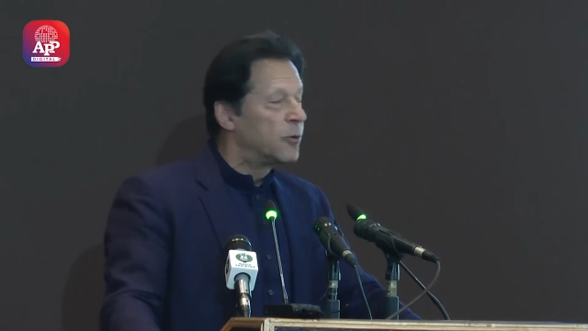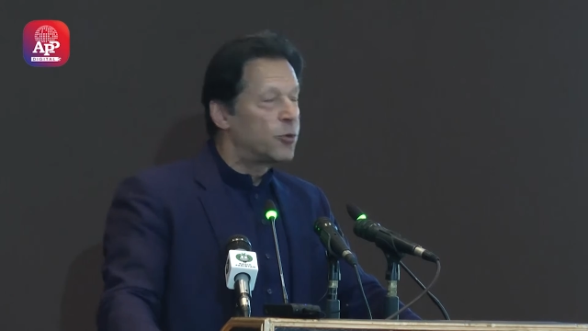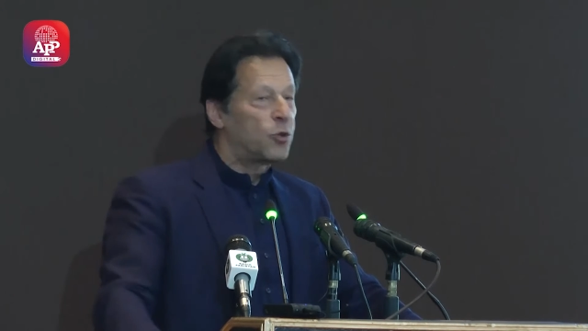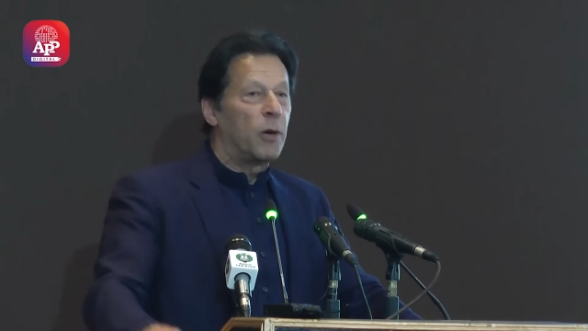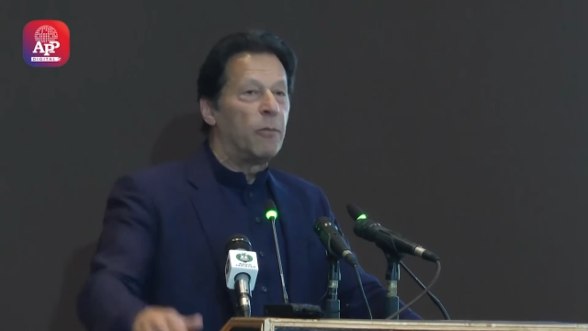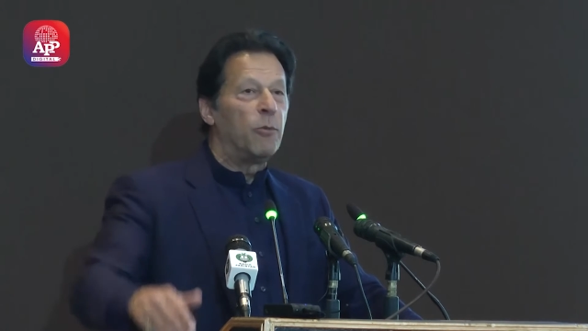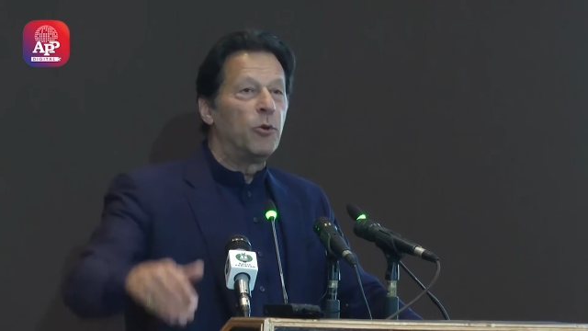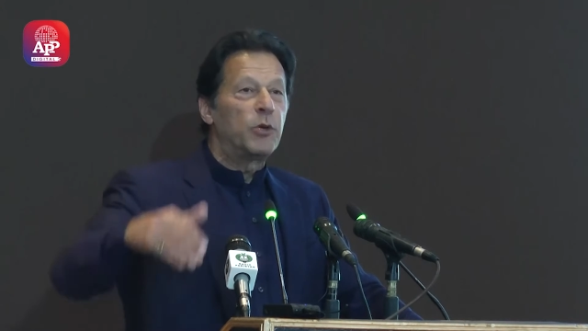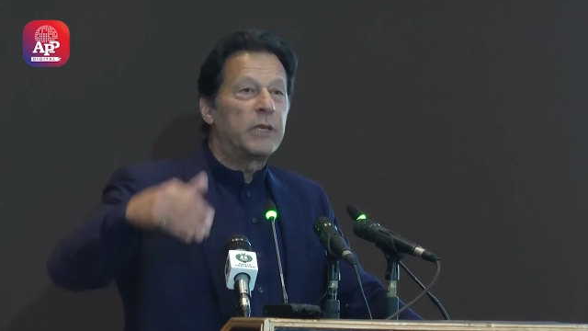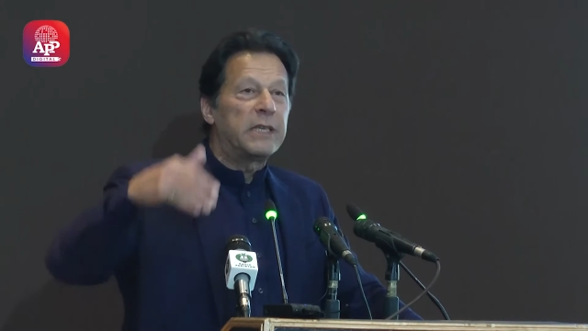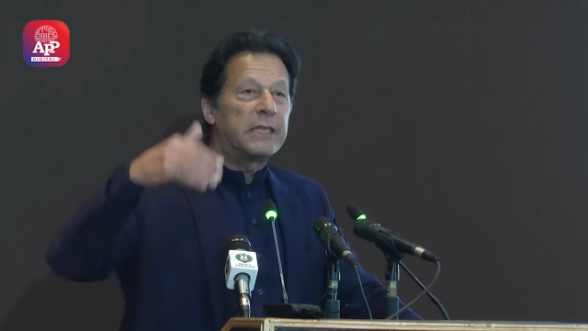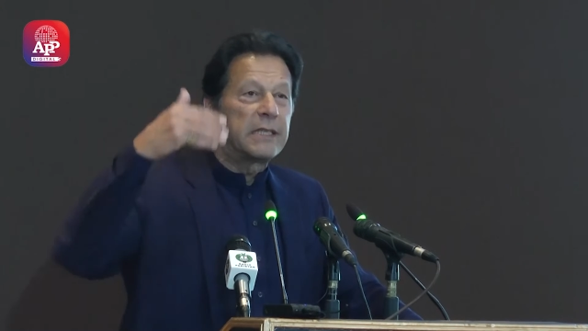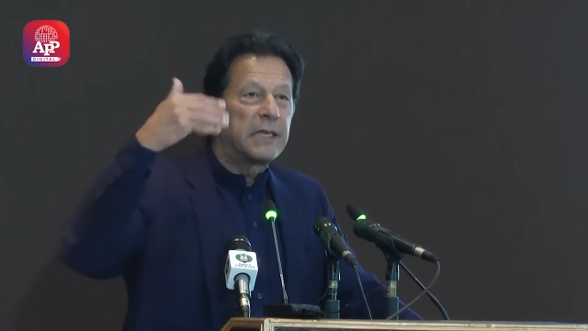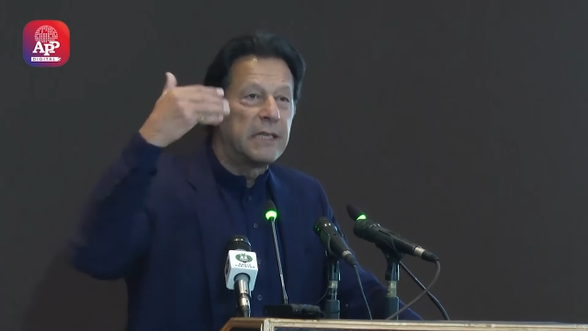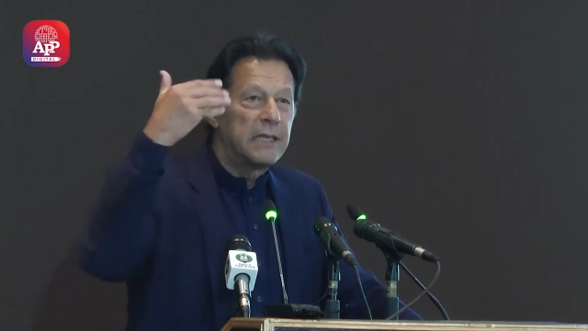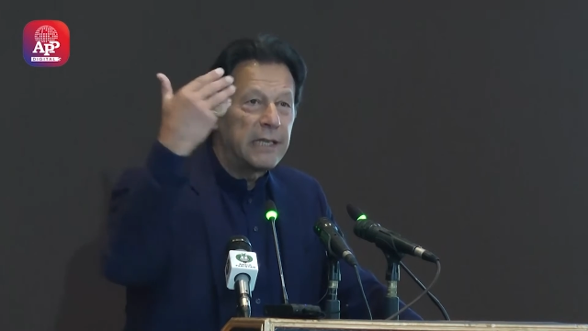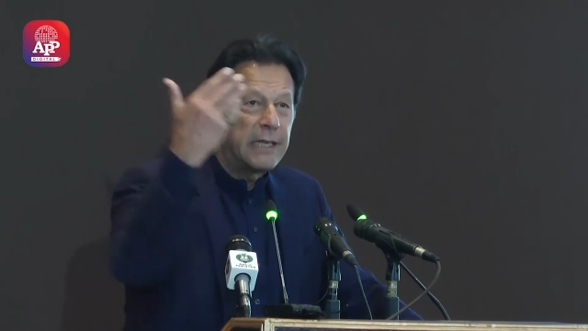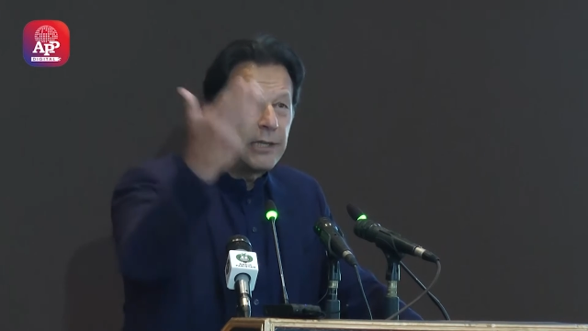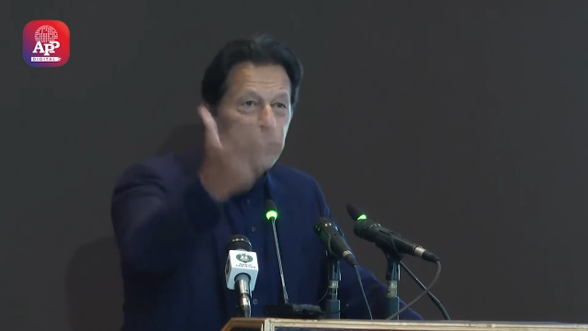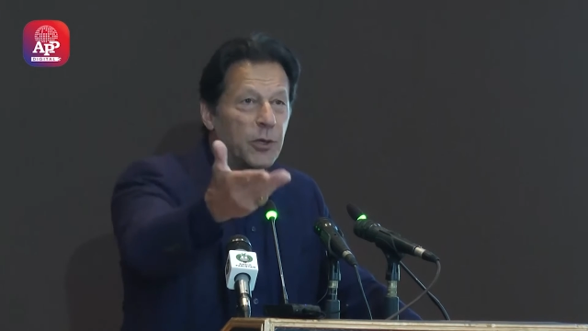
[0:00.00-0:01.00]
तो हम उनकी
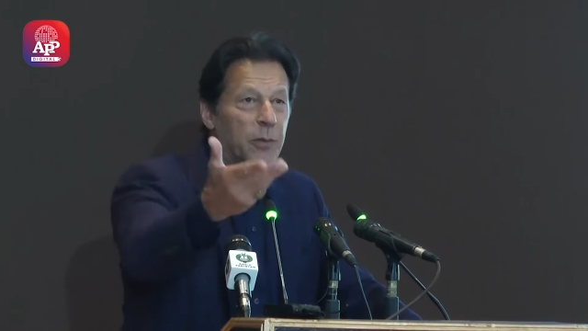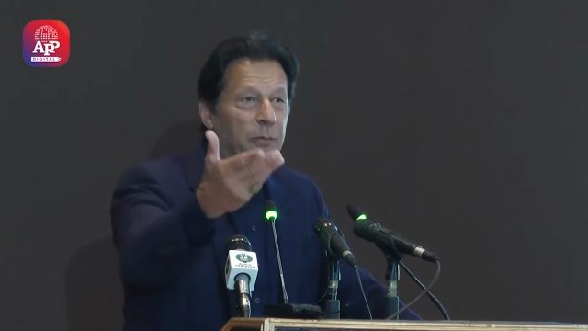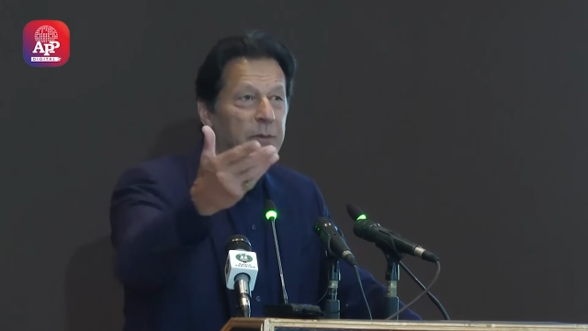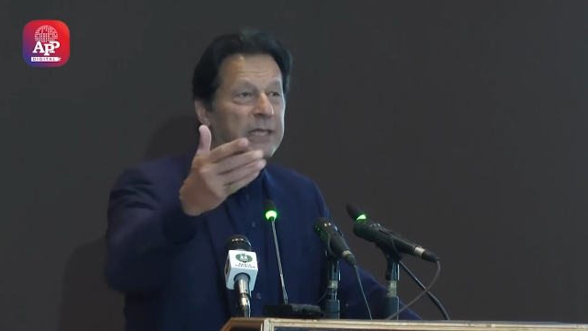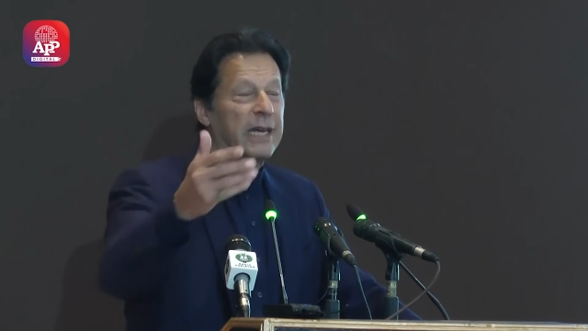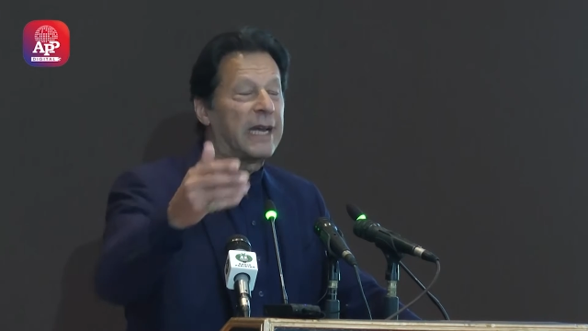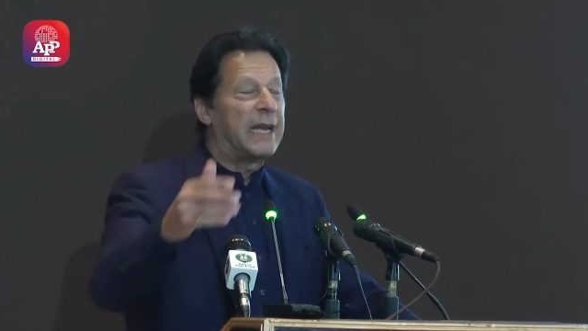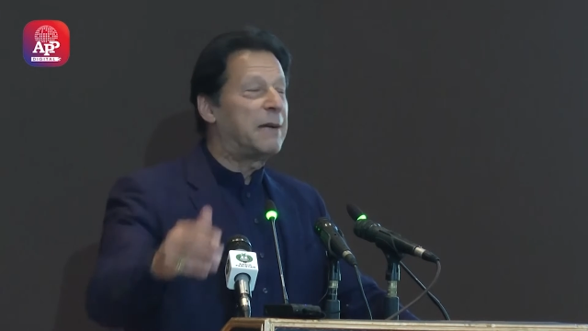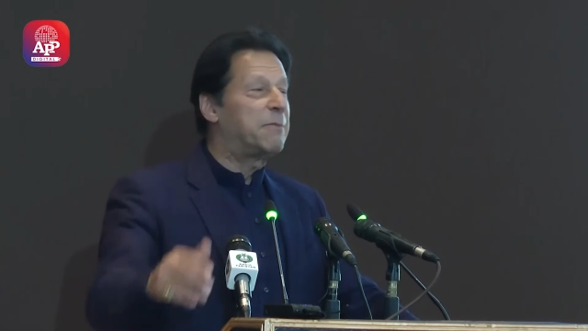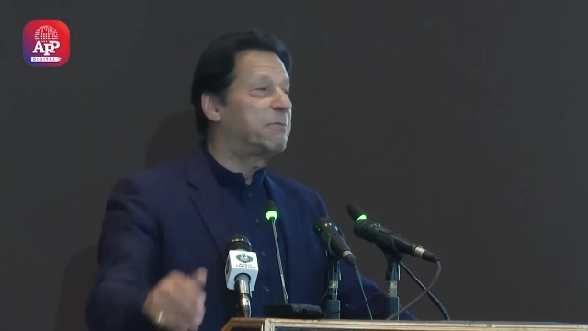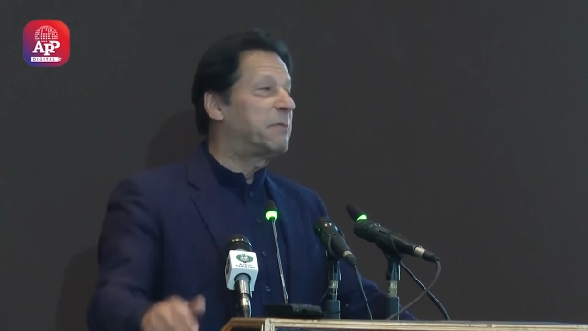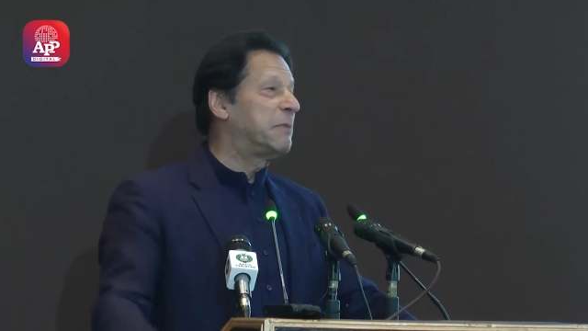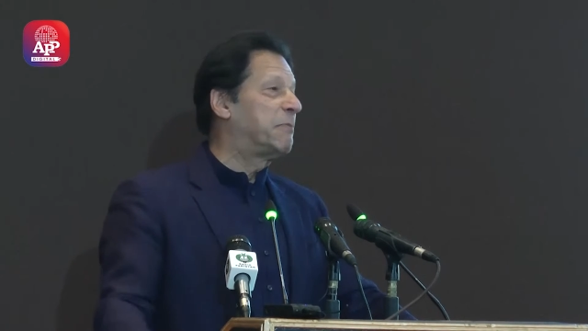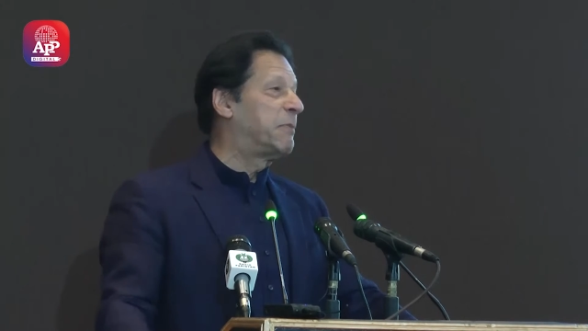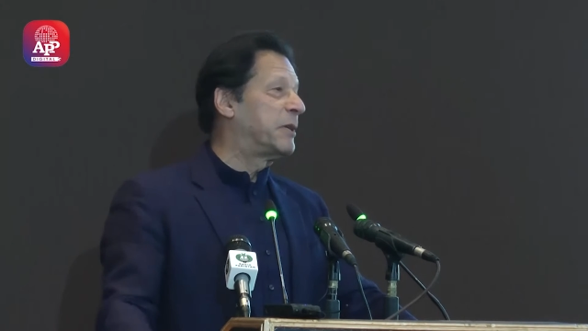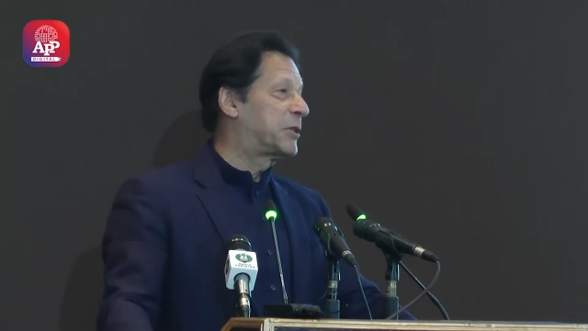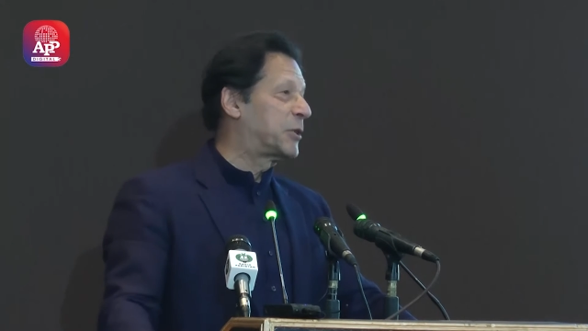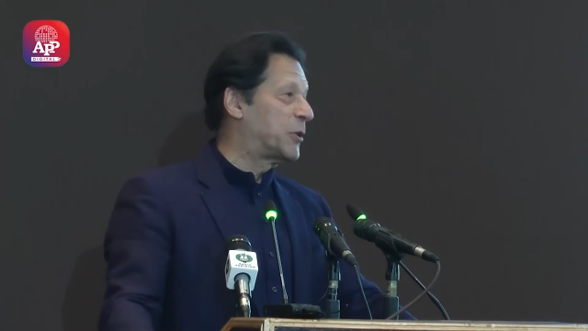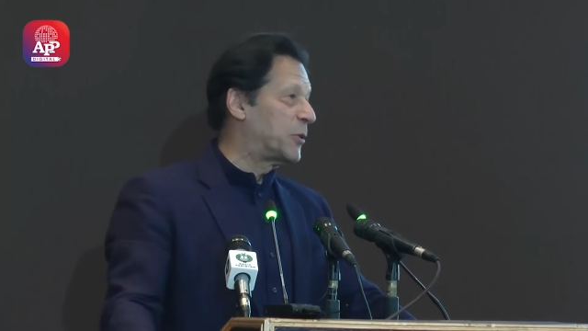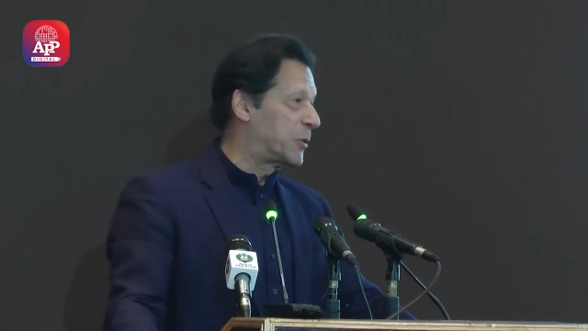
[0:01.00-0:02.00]
ज़िंदगी तो बताएं अपने
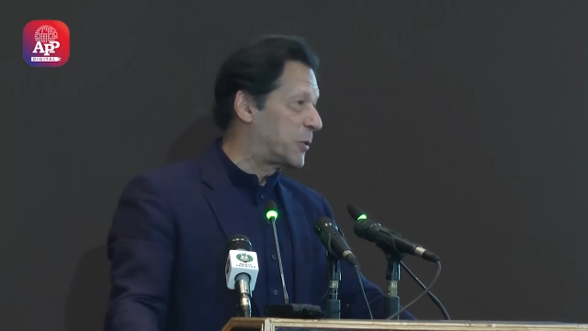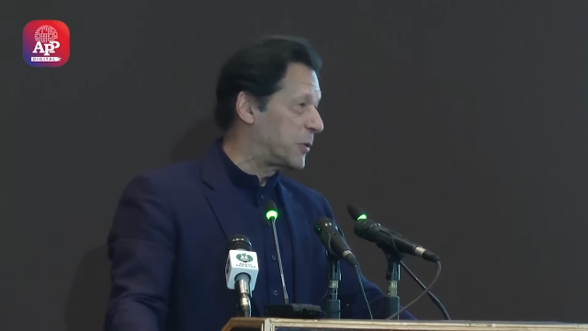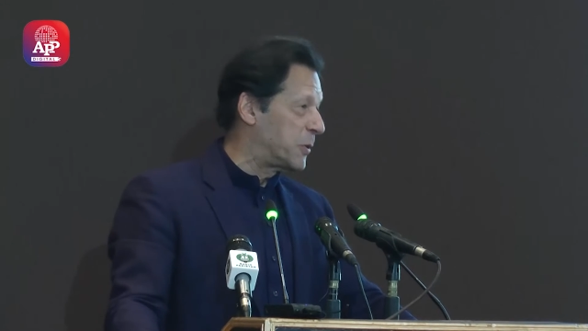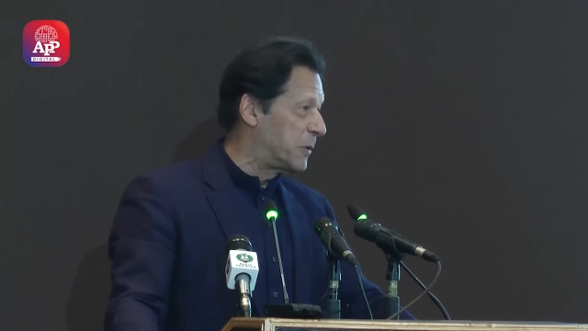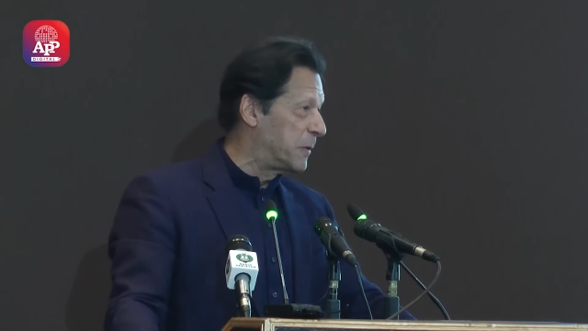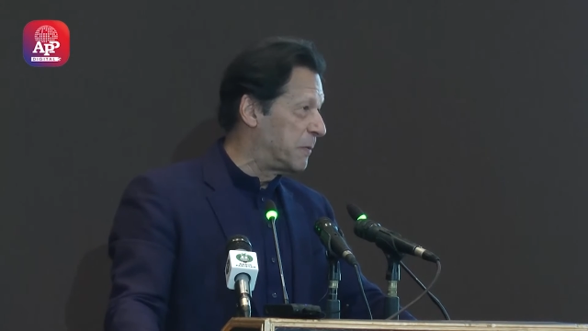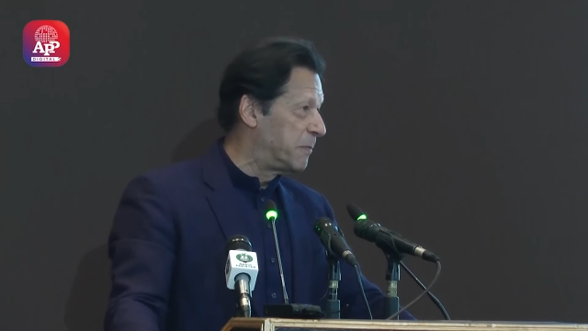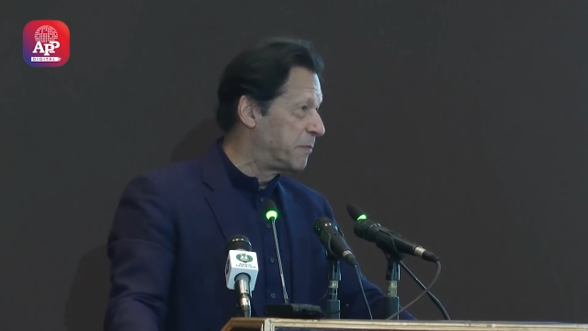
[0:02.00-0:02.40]
बच्चों को